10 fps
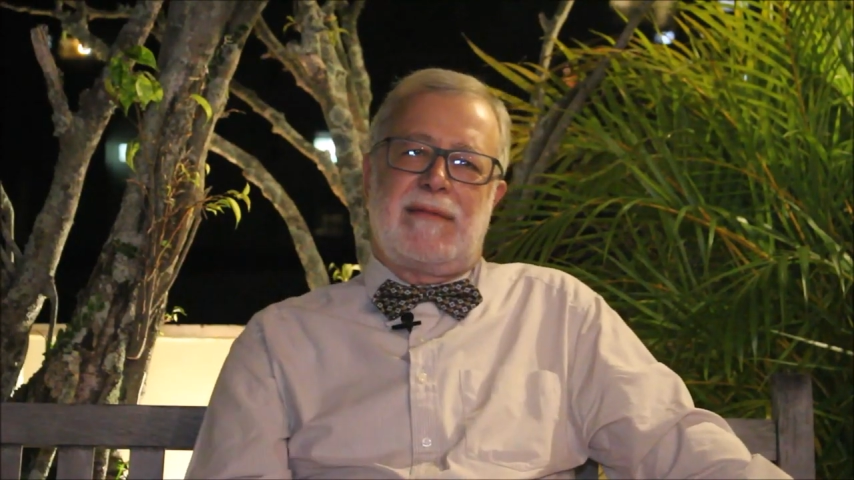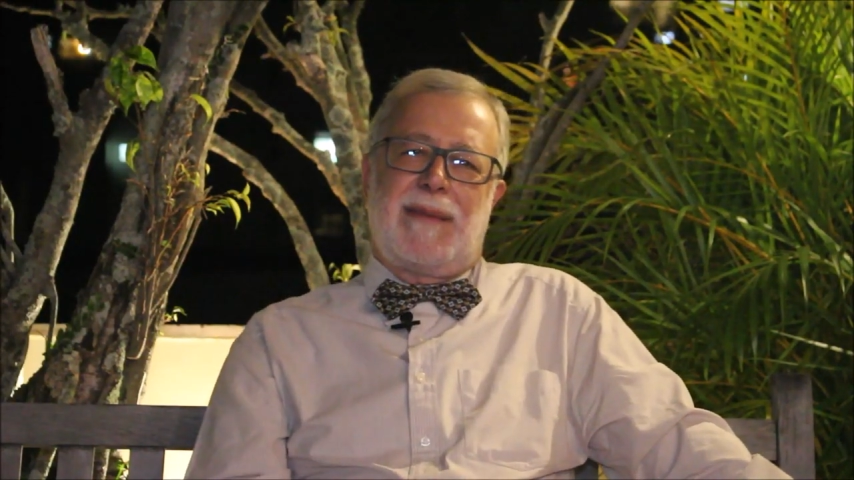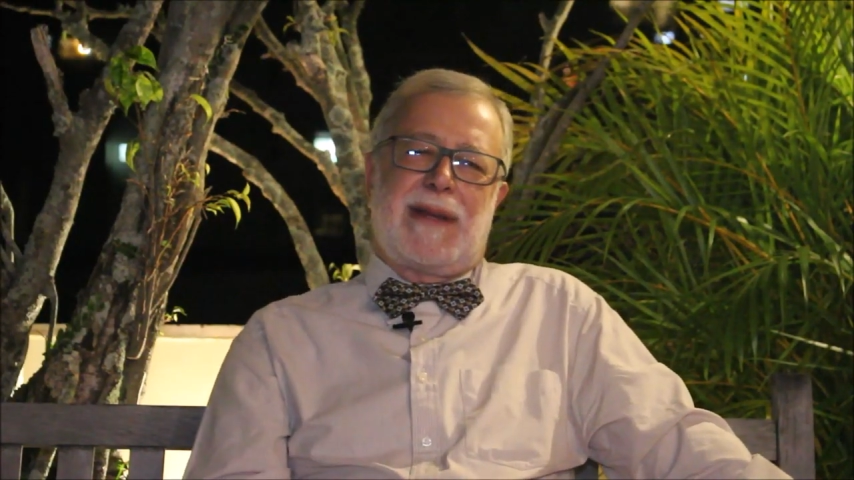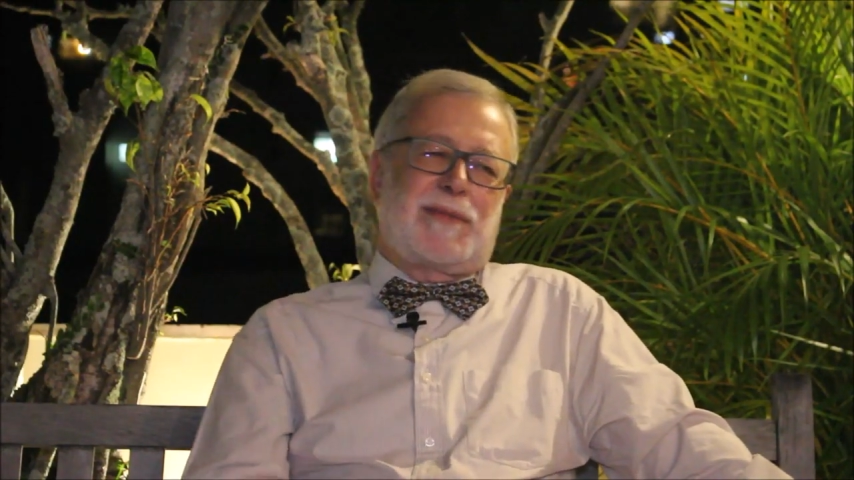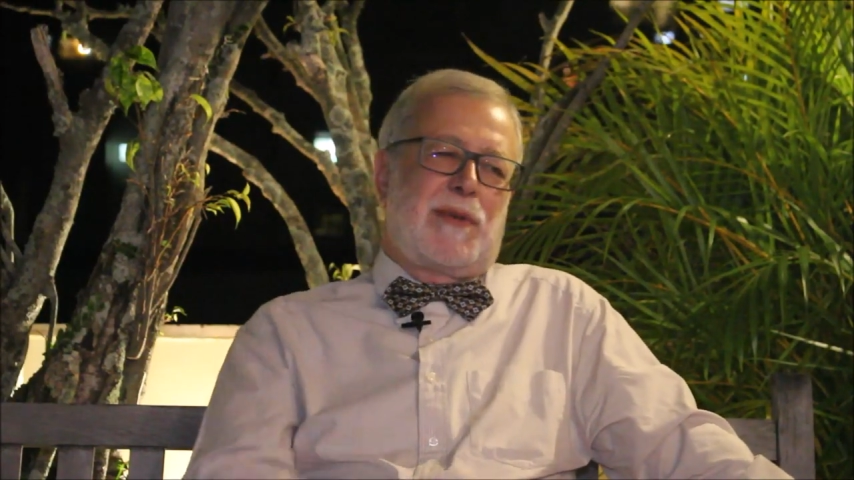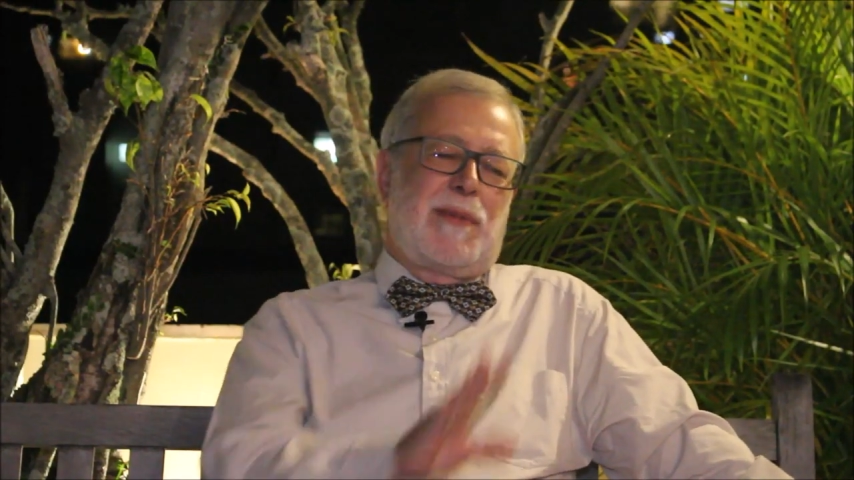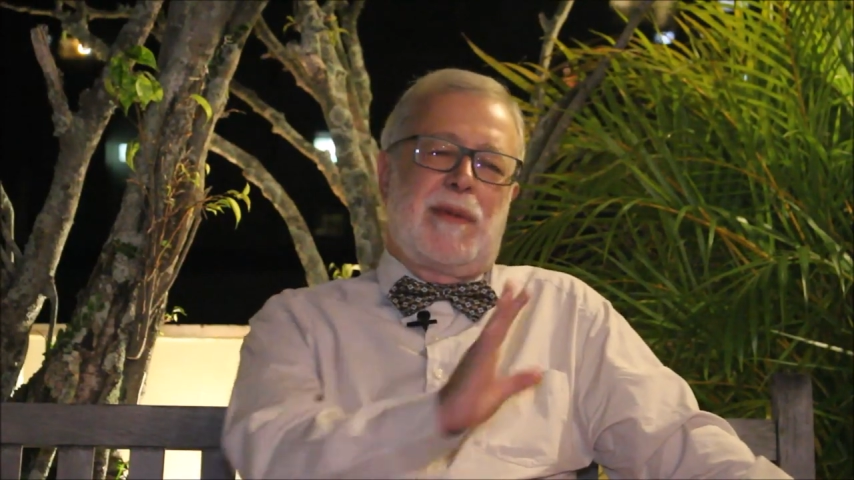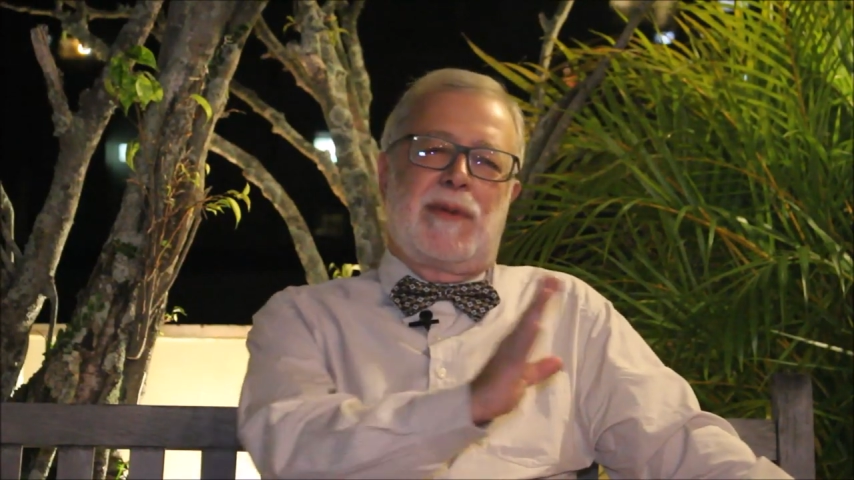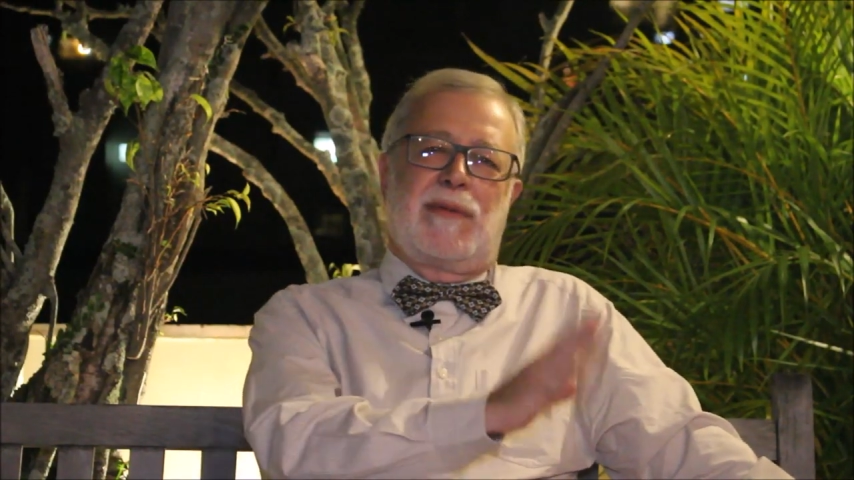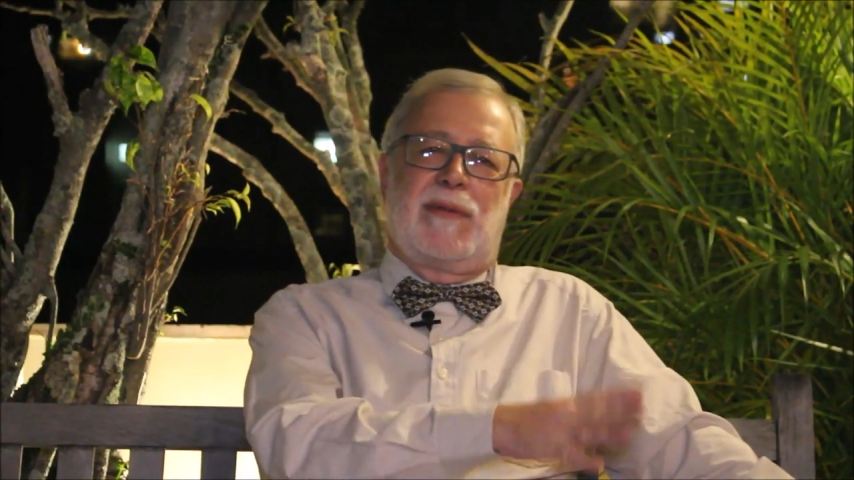não é mais
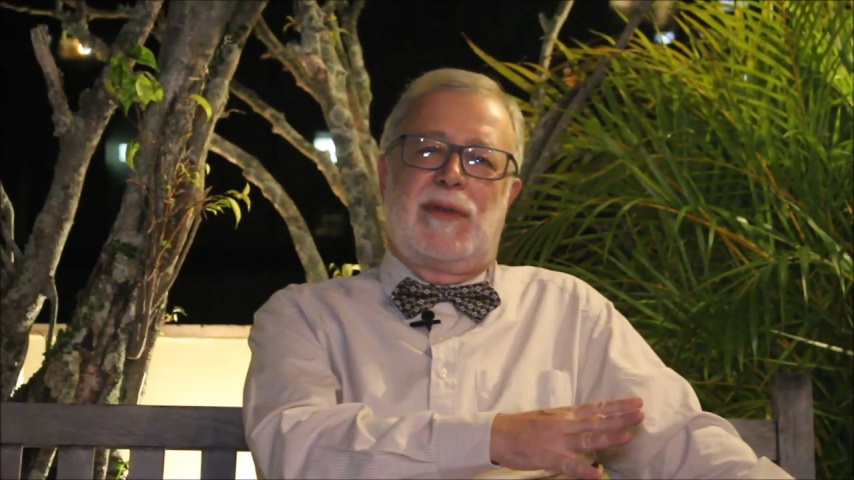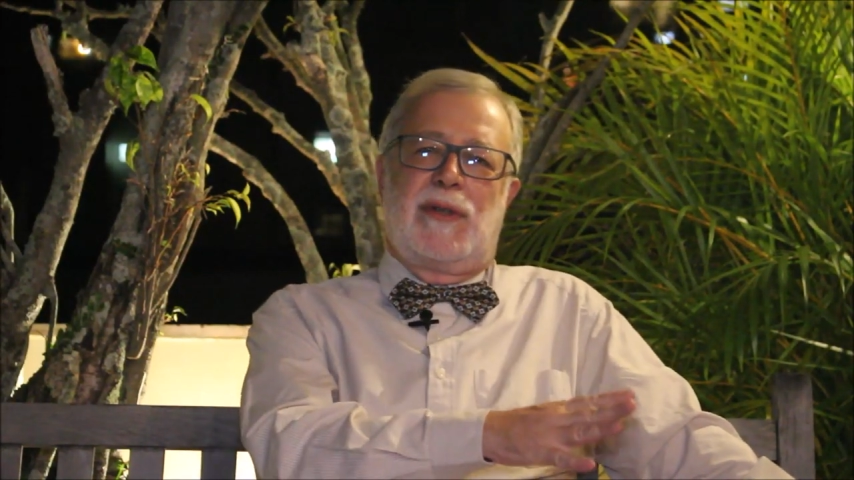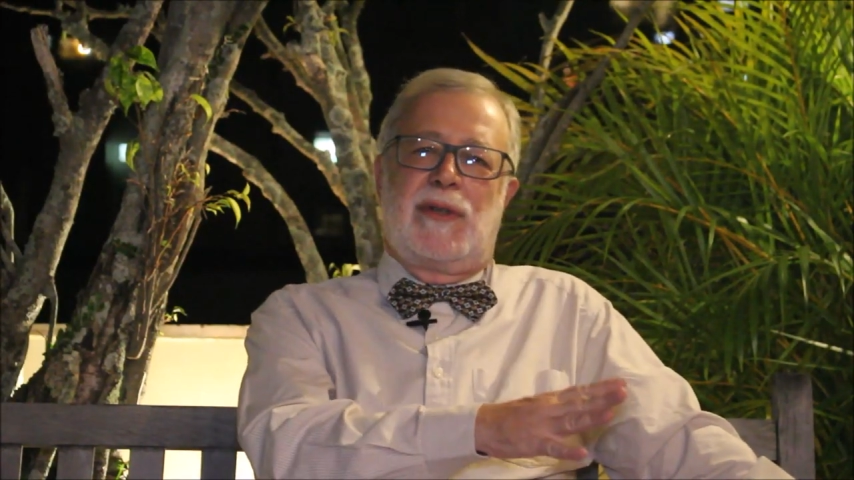problema no,